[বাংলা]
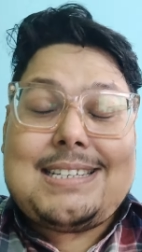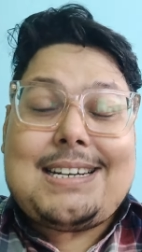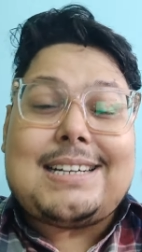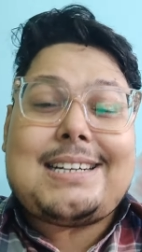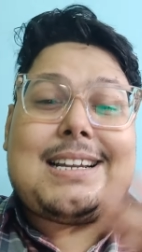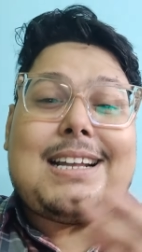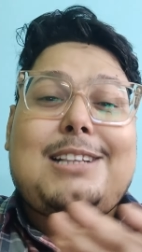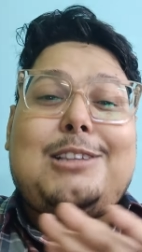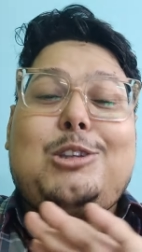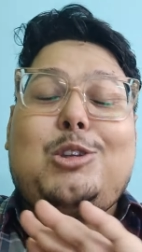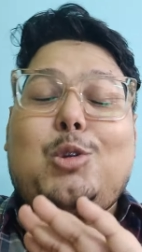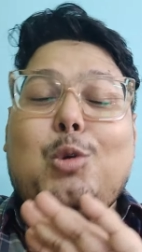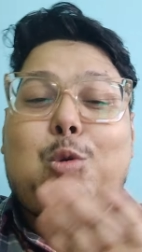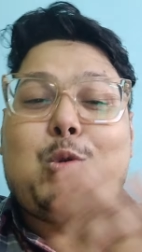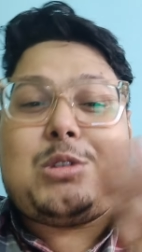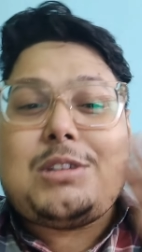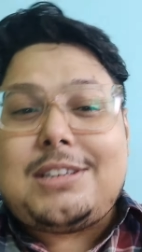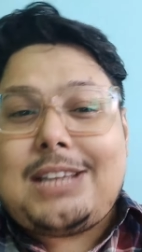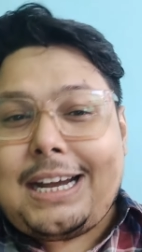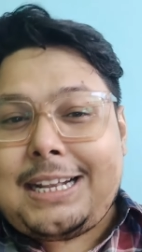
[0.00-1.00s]
টিজারটা
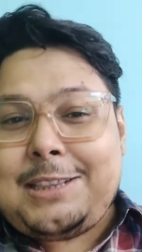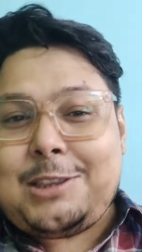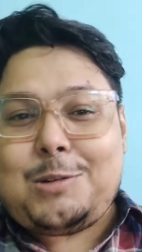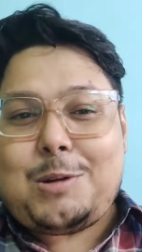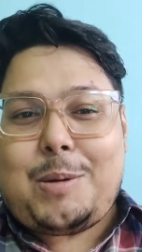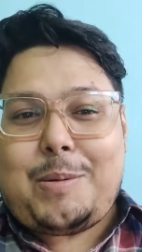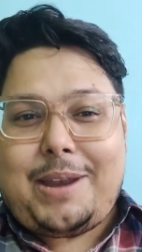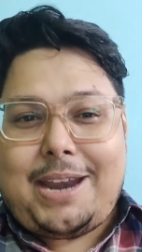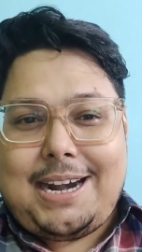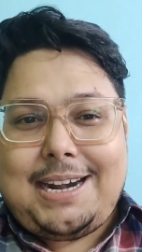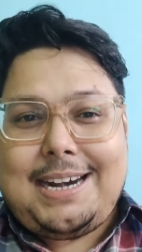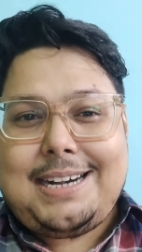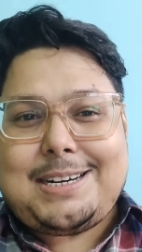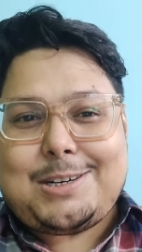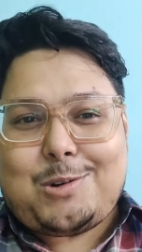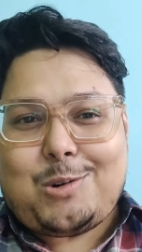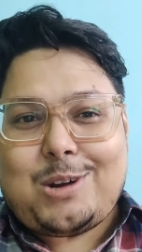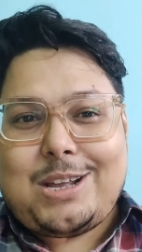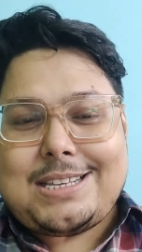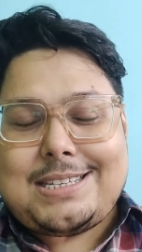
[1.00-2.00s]
দুর্দান্তভাবে
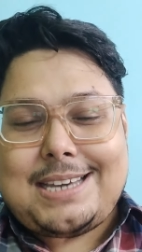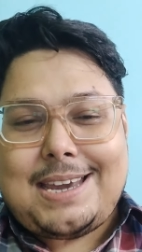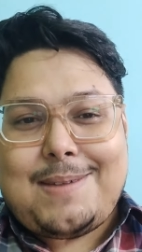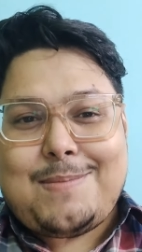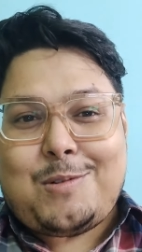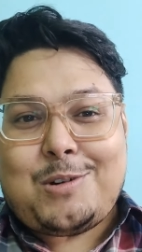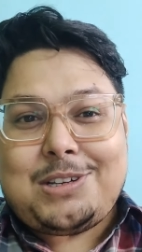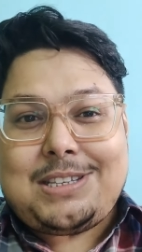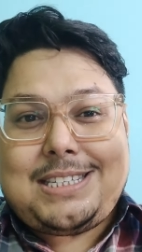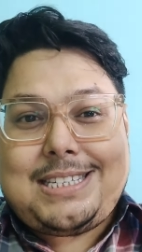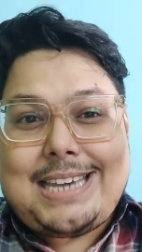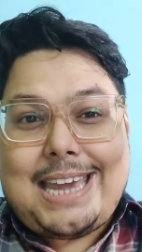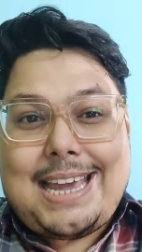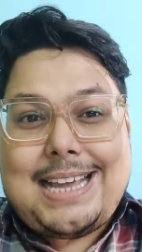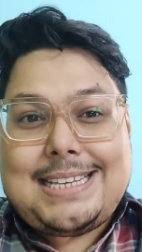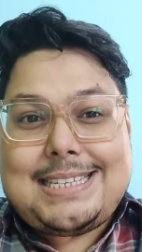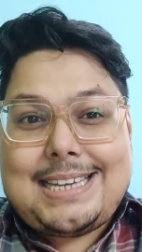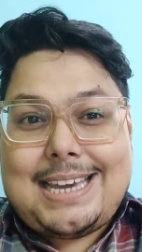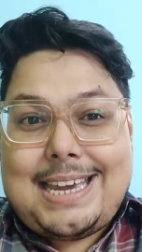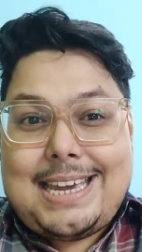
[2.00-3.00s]
এডিট করেছে এবং
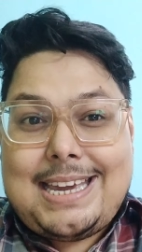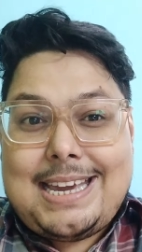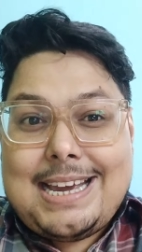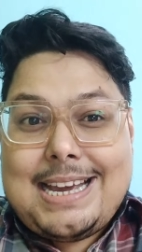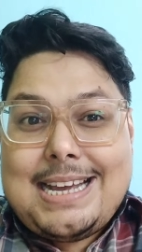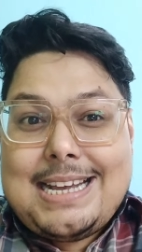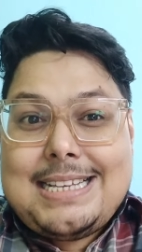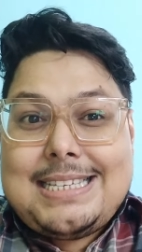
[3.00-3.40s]
যেই যেই